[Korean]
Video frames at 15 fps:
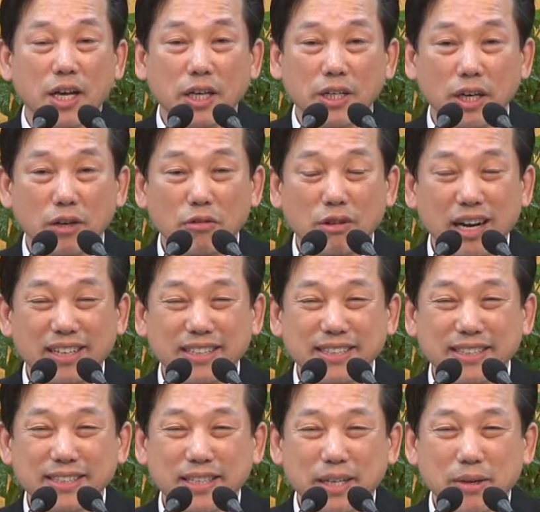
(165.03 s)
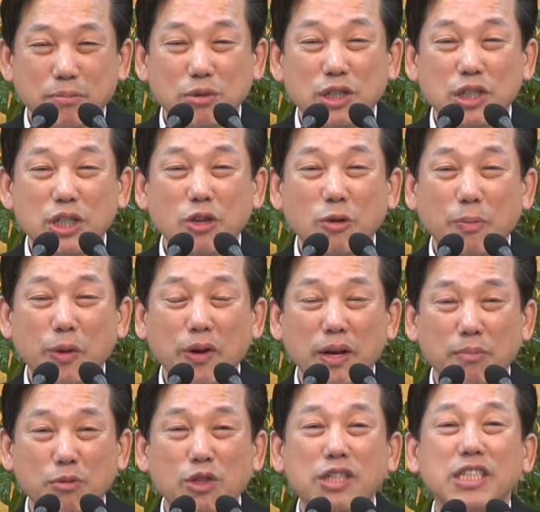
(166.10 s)
영광은 물질로
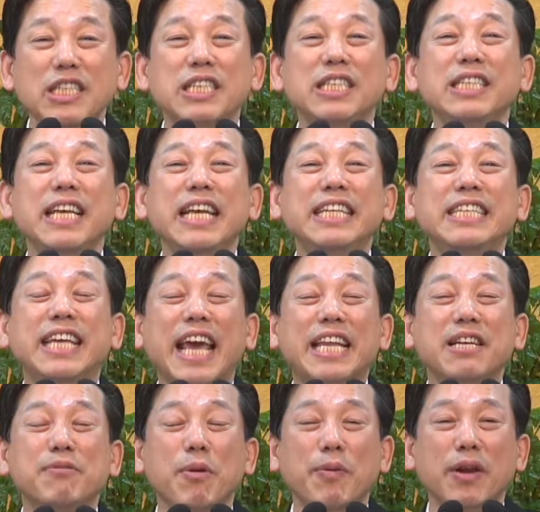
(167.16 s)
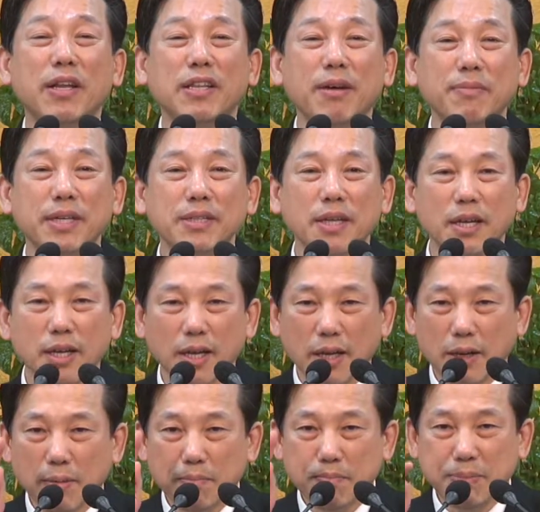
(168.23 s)
표현한 물질에 있는 개념으로 표현한다면
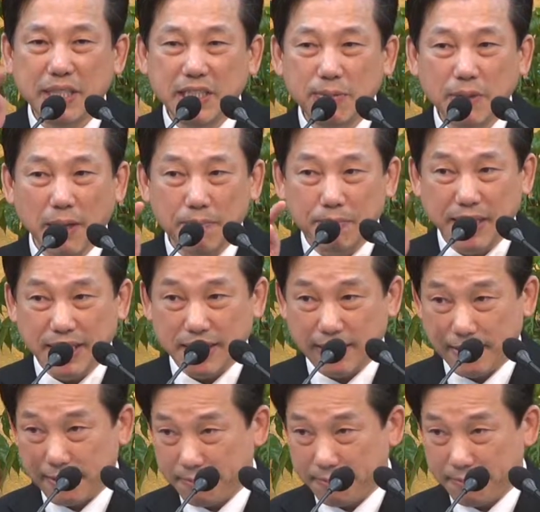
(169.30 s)
빛입니다. 빛.